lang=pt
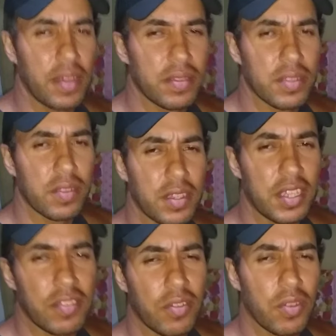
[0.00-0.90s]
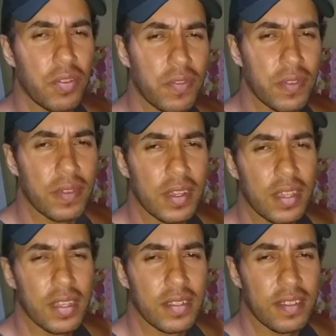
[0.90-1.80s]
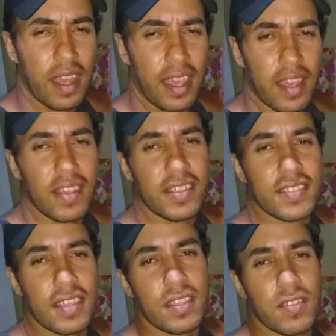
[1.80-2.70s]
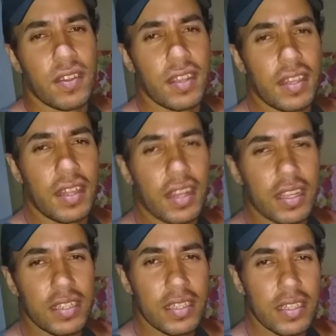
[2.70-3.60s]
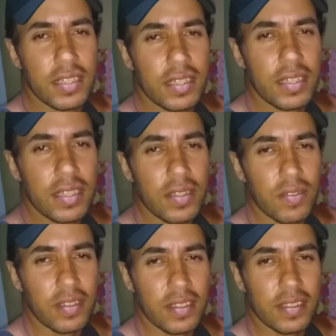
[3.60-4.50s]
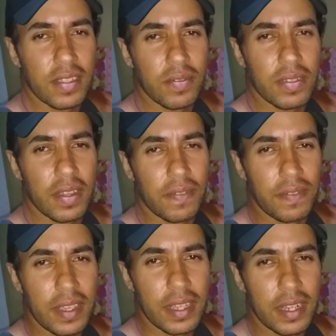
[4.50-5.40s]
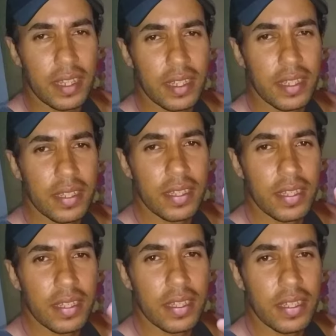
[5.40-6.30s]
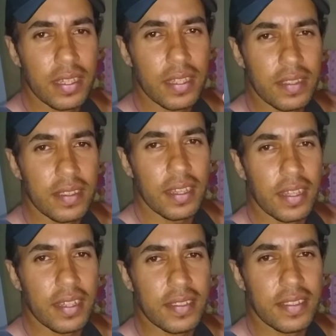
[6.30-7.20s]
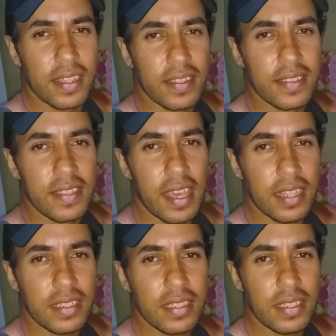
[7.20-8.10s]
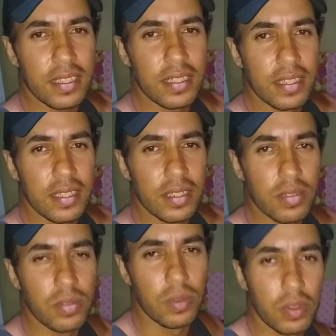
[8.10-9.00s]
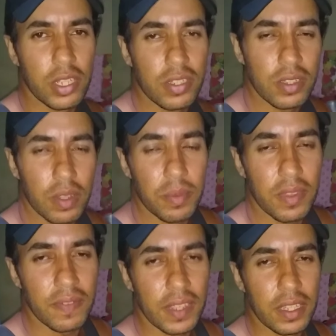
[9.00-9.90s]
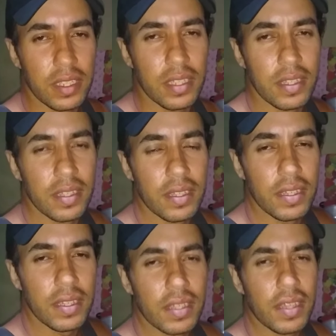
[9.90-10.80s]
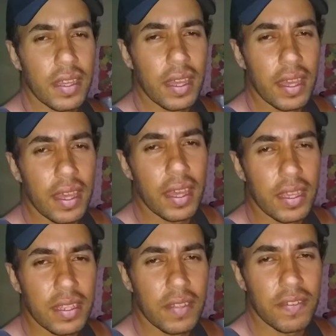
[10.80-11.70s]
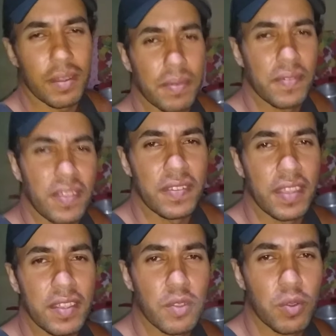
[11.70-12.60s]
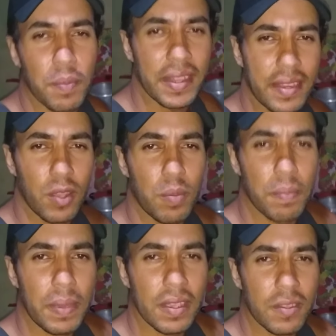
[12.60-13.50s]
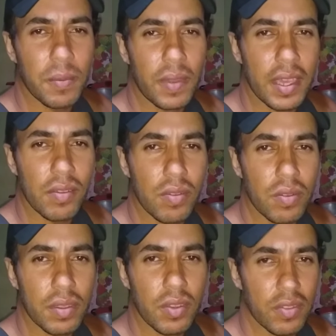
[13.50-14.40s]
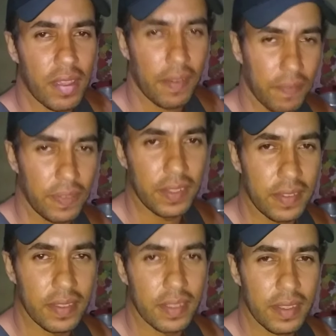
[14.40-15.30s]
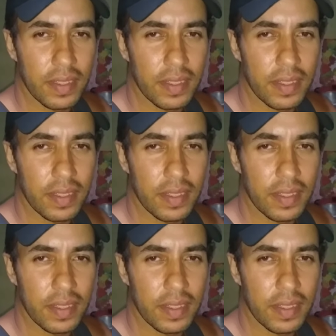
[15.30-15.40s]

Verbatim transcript: Paulo, estou aqui de novo. Já é eram 6 horas da tarde. Hoje é segunda-feira, dia 17 de 8 de 2020. É, queria falar para vocês, não cometer o mesmo erro que eu já fiz.